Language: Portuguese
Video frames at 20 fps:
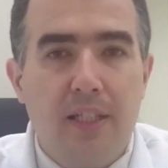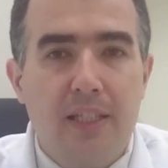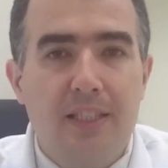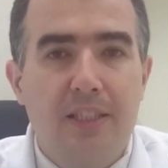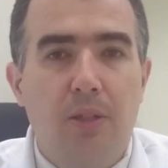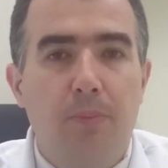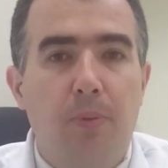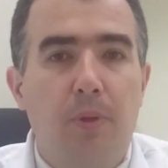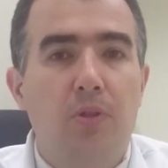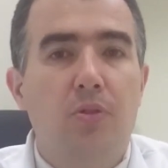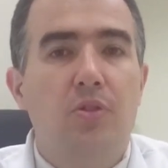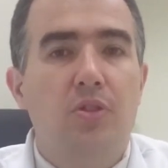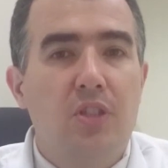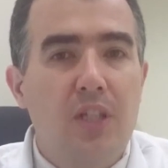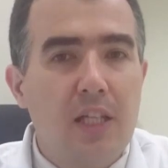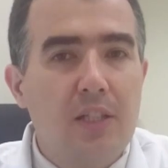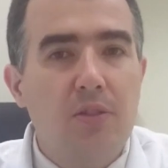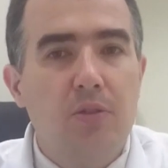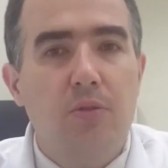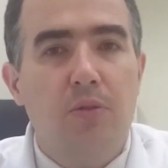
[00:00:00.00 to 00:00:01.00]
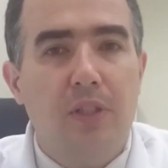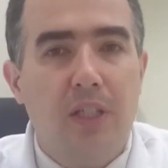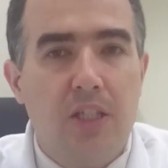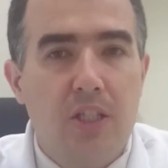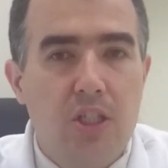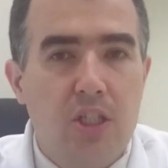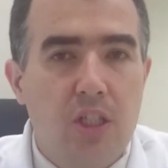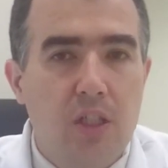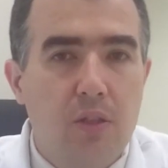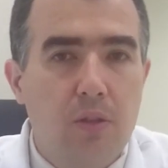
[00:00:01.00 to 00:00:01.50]
eles são produzidos no
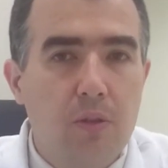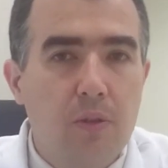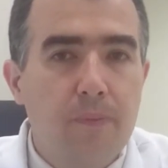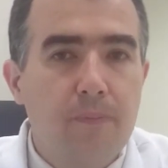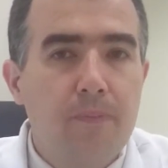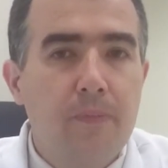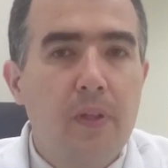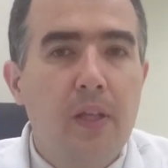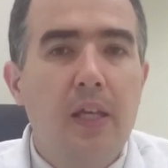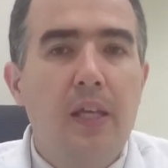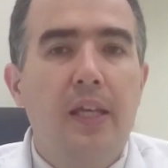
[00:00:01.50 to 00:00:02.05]
testículo